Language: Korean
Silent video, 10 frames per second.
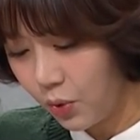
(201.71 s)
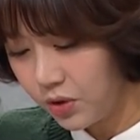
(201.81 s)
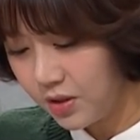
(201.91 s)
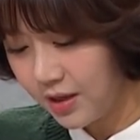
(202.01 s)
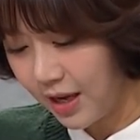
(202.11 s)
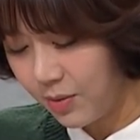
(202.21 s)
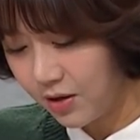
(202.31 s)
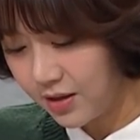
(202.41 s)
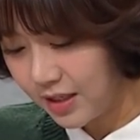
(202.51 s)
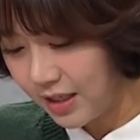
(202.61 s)
모든
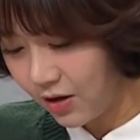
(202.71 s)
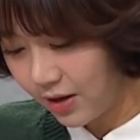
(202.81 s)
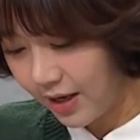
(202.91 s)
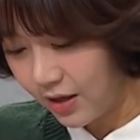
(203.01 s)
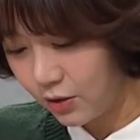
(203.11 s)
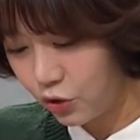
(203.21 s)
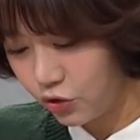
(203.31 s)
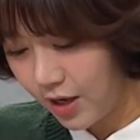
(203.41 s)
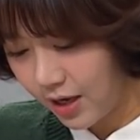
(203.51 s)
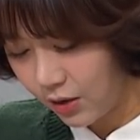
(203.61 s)
계명을 기억하여
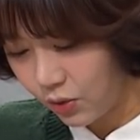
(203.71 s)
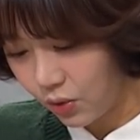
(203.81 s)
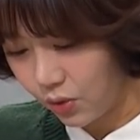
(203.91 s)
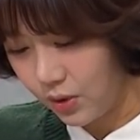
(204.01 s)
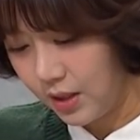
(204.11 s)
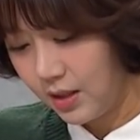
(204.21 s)
준행하고